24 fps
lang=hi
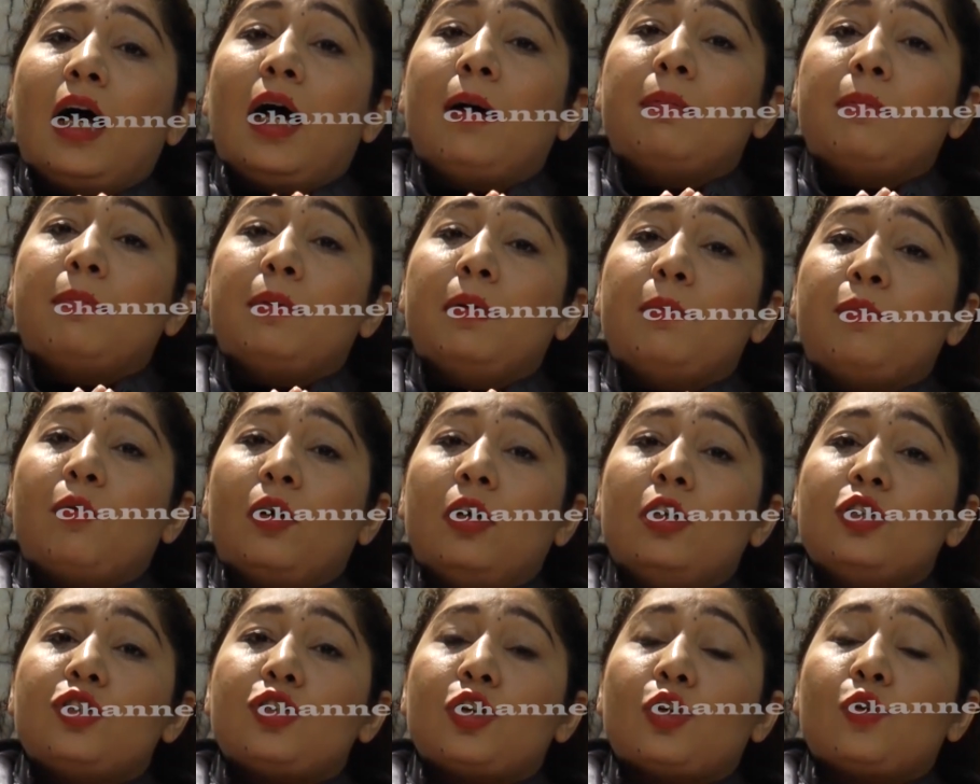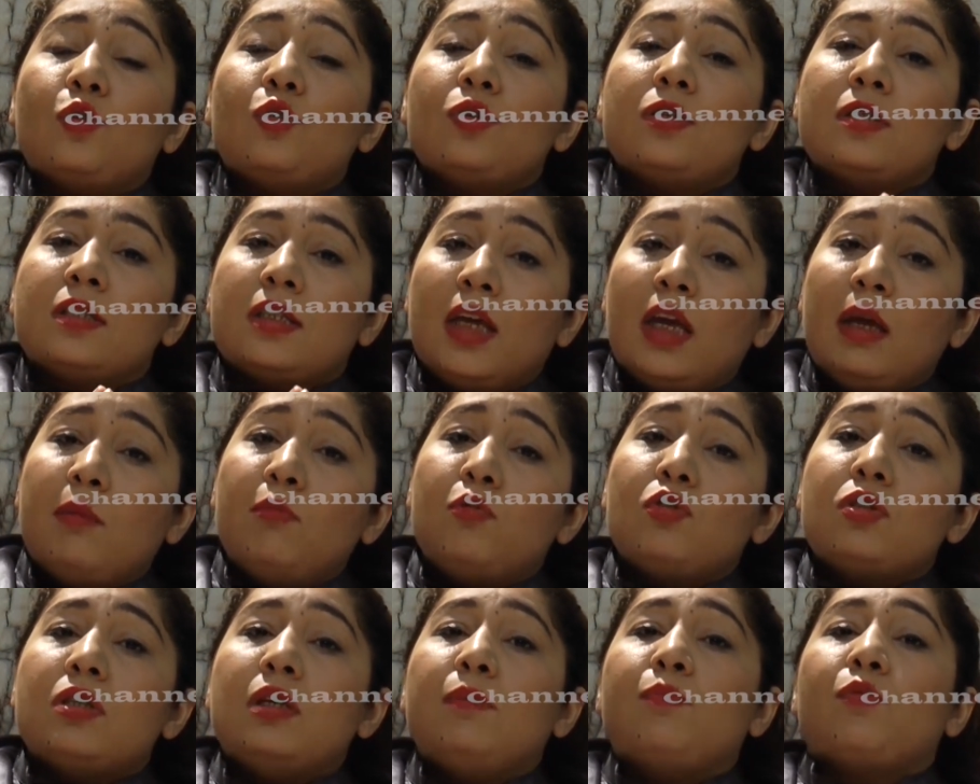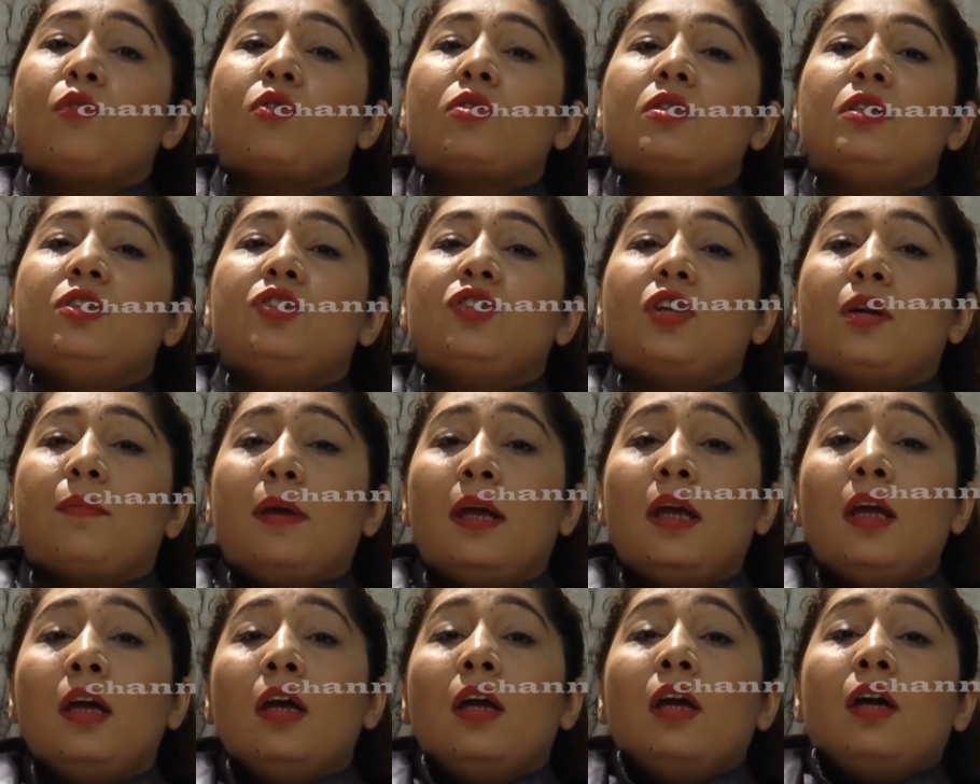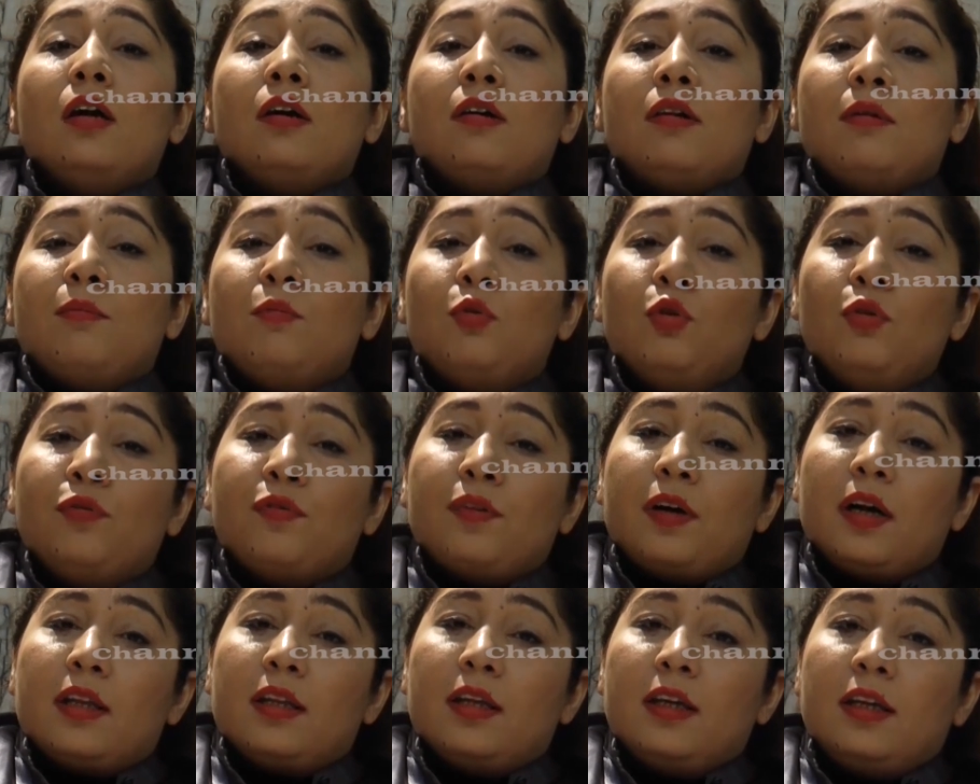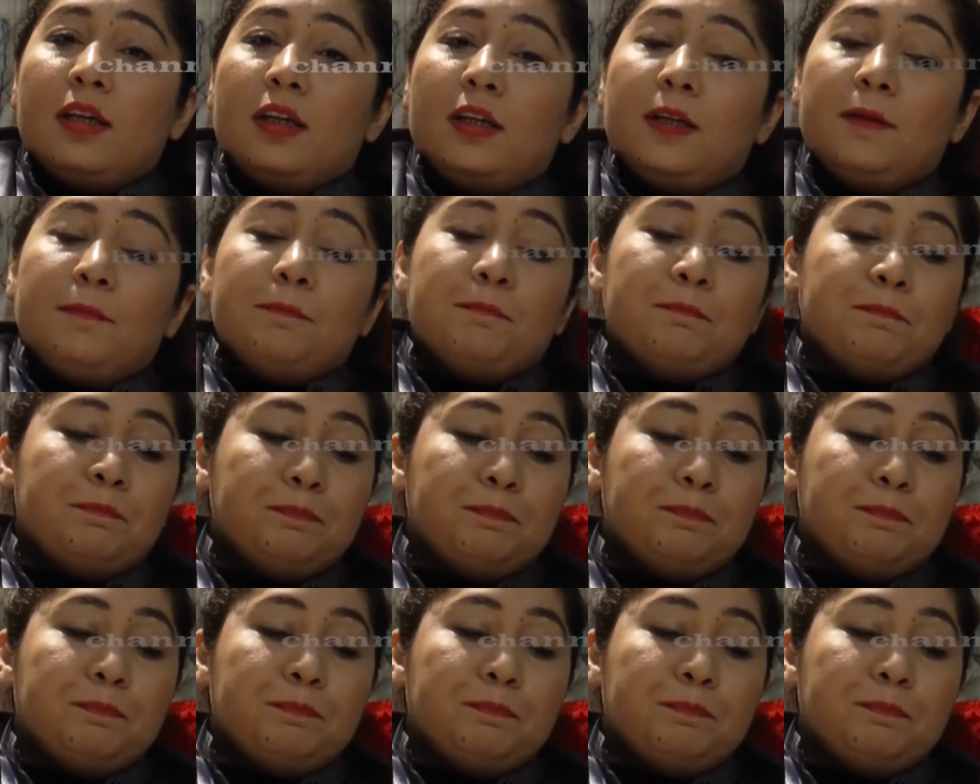आप अपने पॉलिशर को सेम उसी प्रोसीजर में रिमूव कर देंगी